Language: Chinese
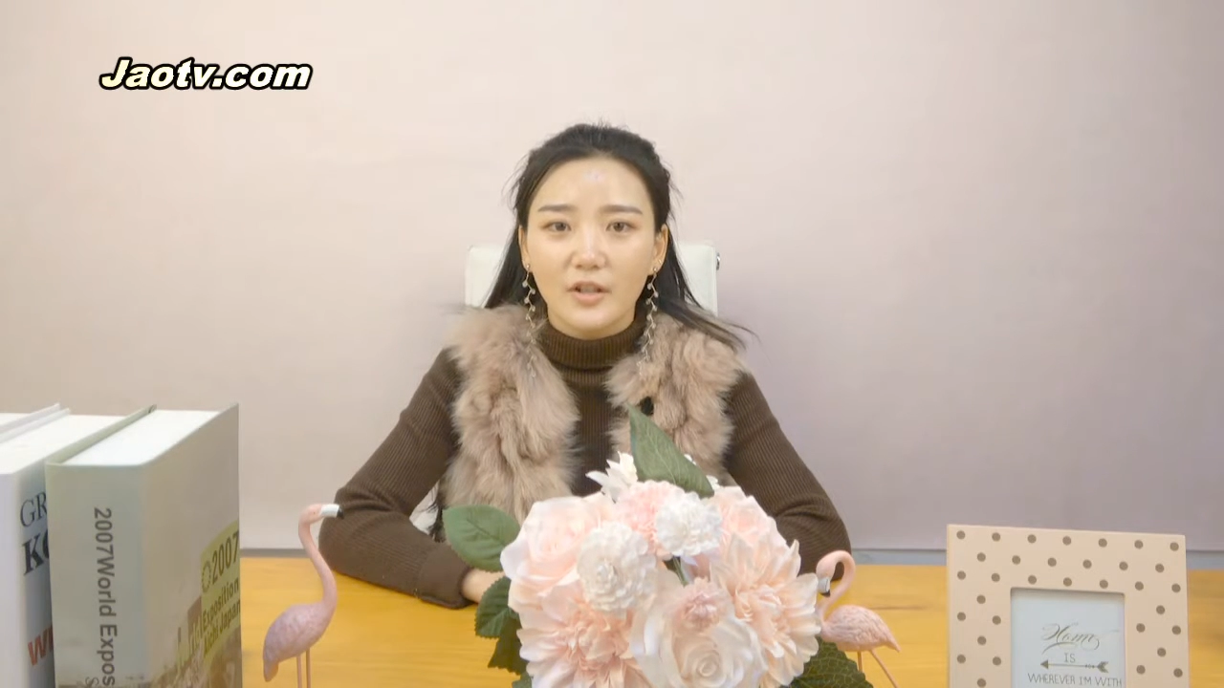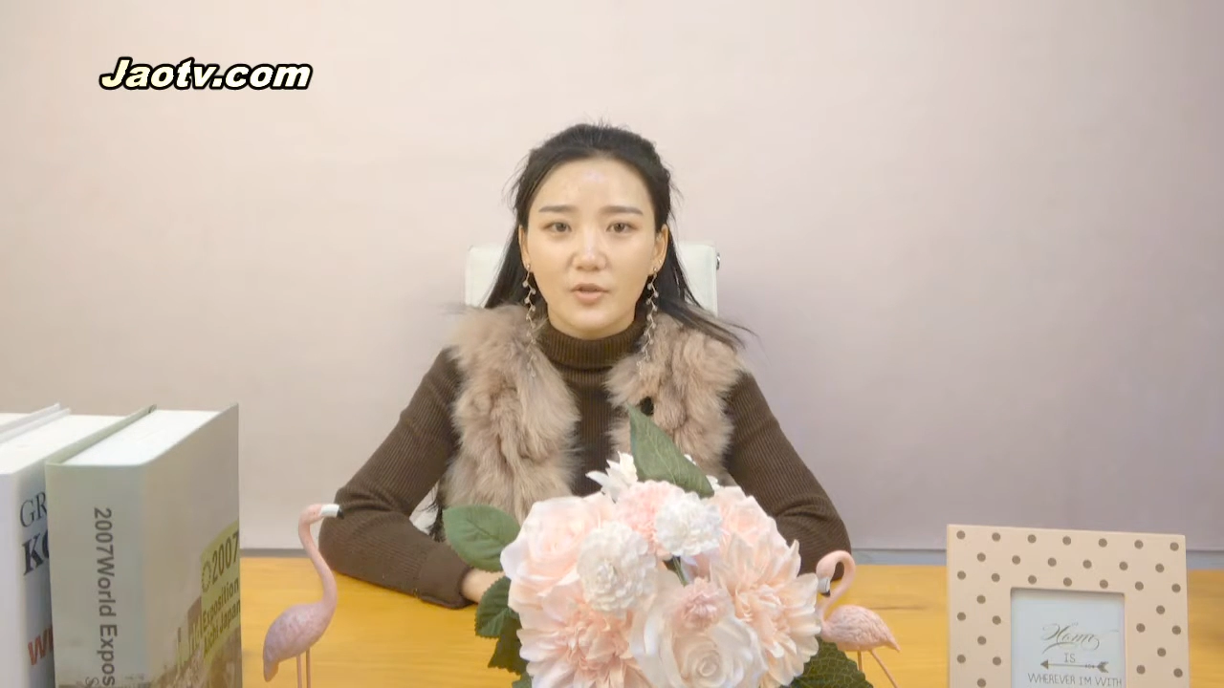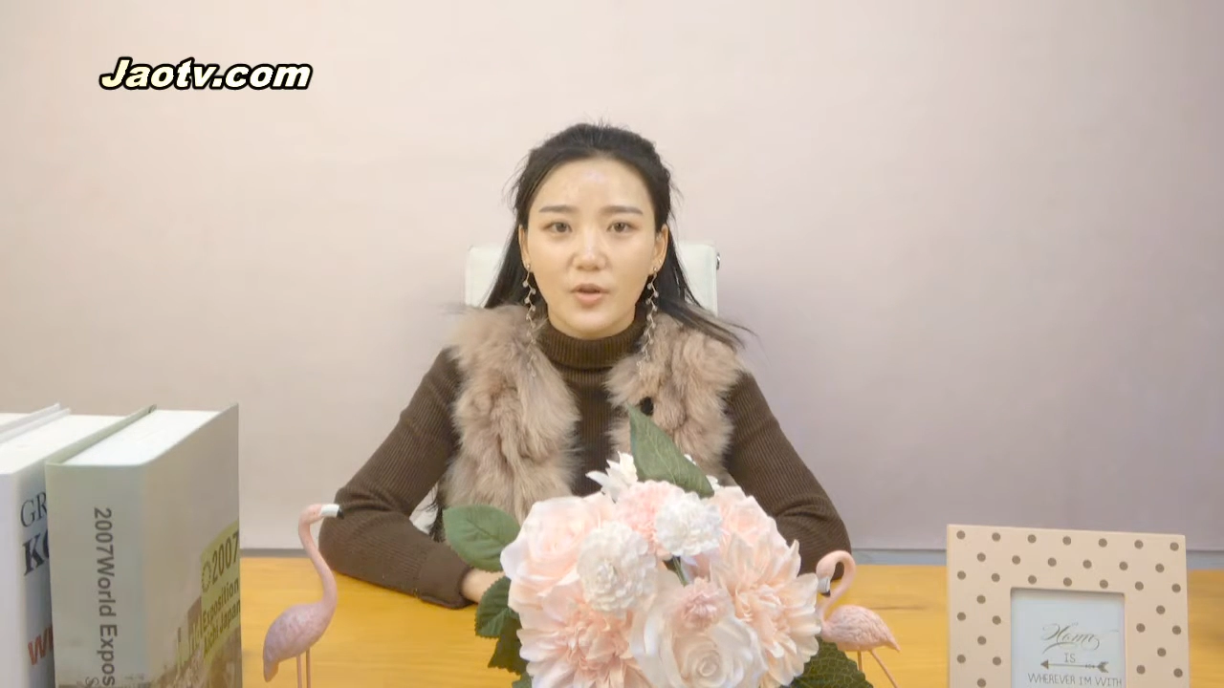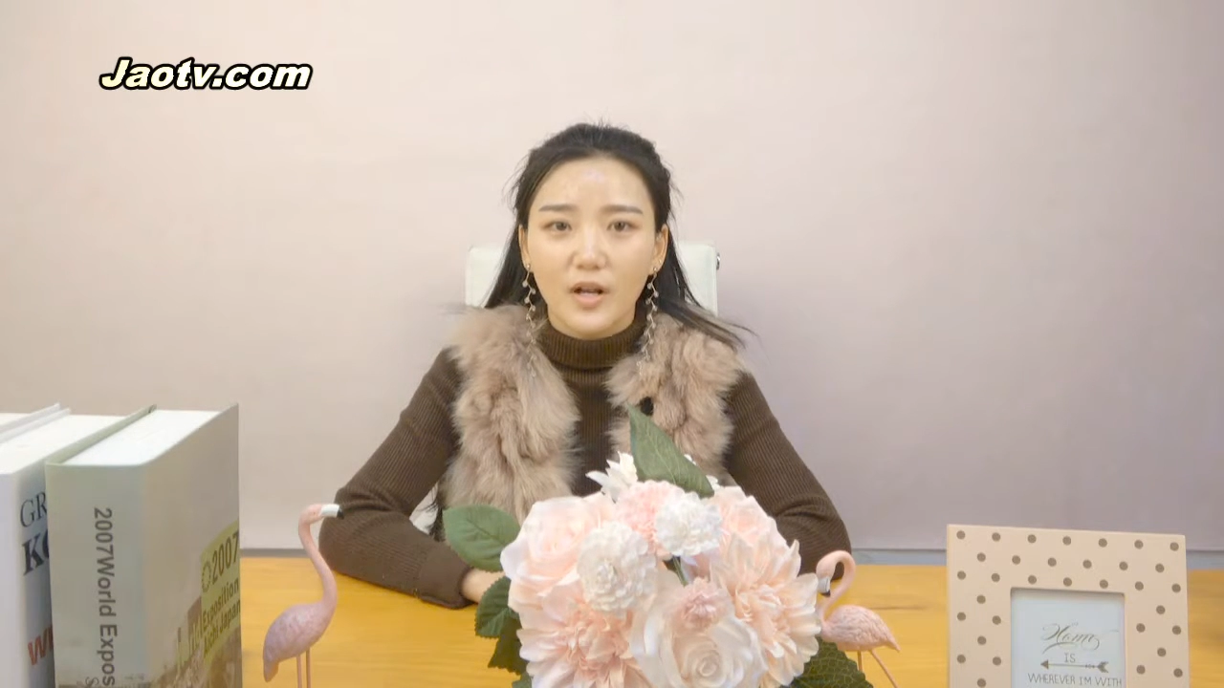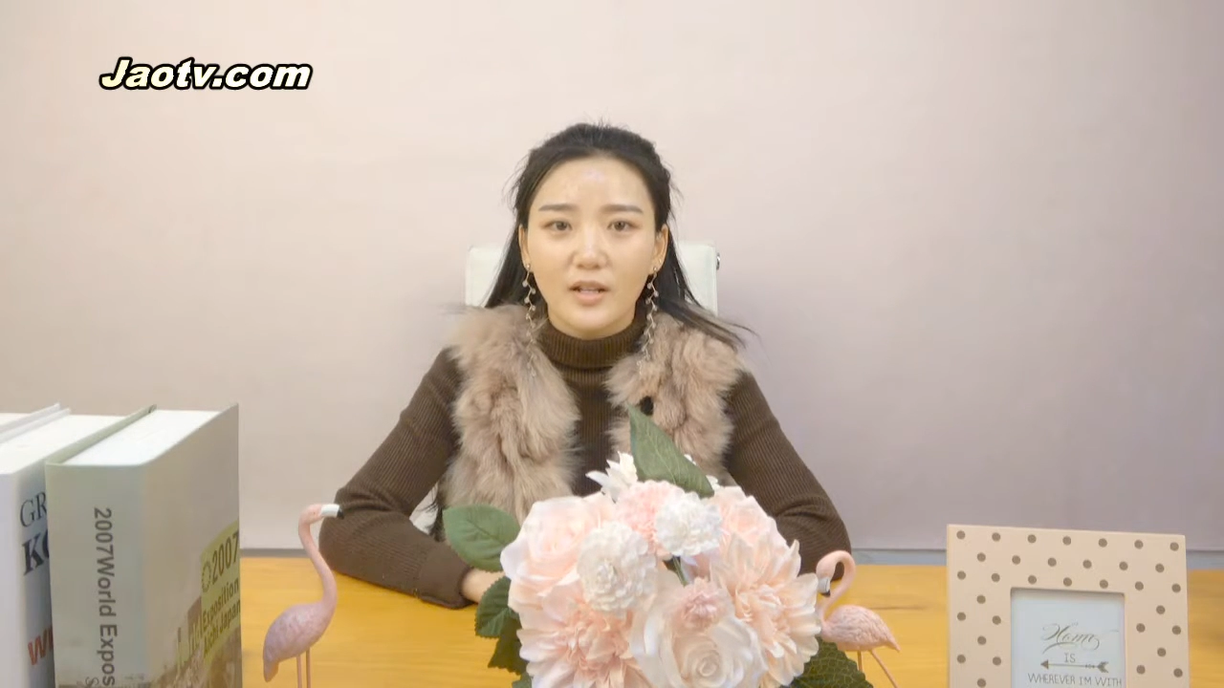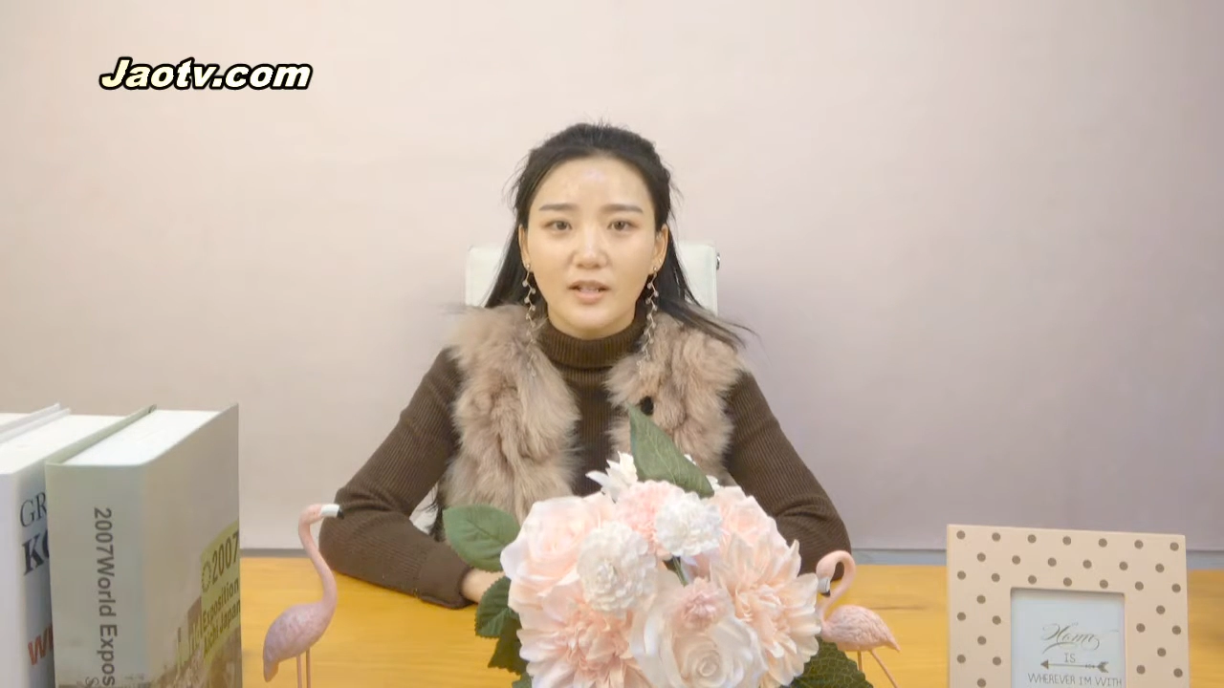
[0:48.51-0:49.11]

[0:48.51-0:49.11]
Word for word: 笑说